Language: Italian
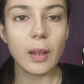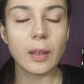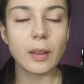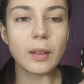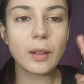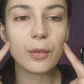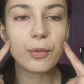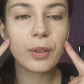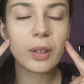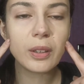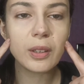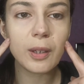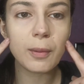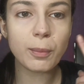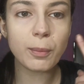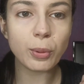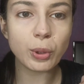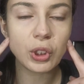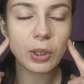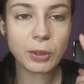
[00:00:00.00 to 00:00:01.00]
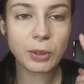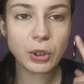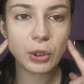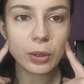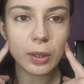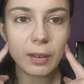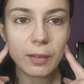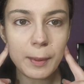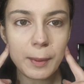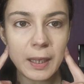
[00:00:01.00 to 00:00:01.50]
Nel frattempo ho già
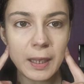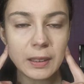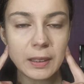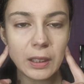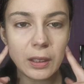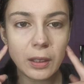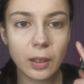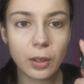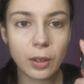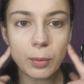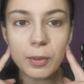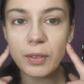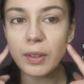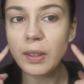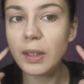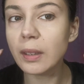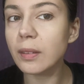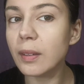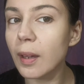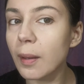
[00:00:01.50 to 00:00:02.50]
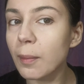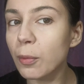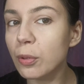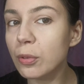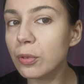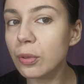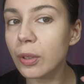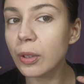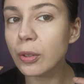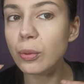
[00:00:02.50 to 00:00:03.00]
messo la base che come vedete è
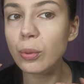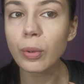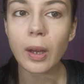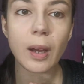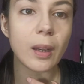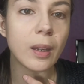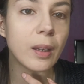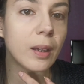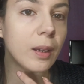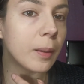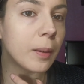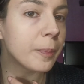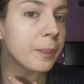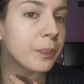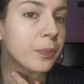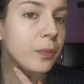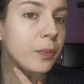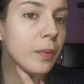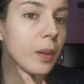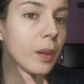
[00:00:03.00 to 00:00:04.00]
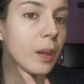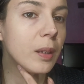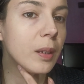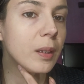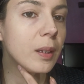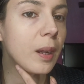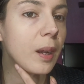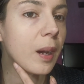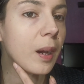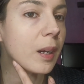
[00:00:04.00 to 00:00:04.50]
molto naturale ed
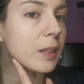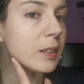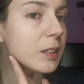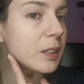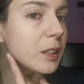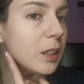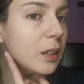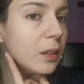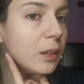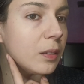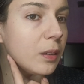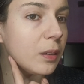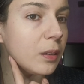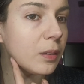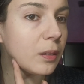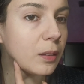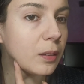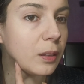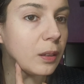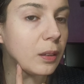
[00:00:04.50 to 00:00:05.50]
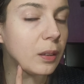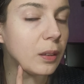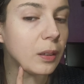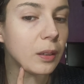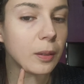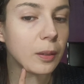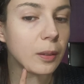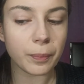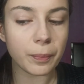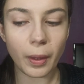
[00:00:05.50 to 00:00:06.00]
è la Skin Tint
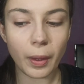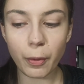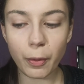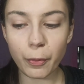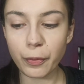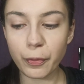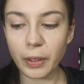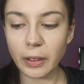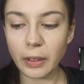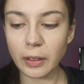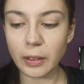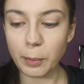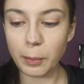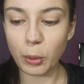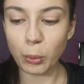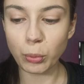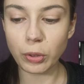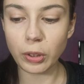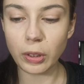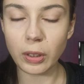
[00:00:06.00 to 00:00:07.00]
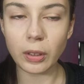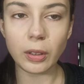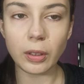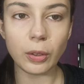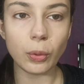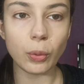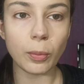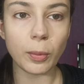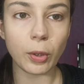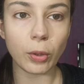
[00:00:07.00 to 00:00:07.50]
di Fenty Beauty
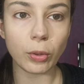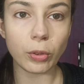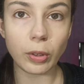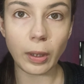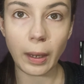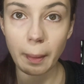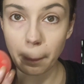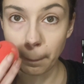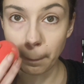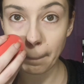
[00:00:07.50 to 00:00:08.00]
numero 3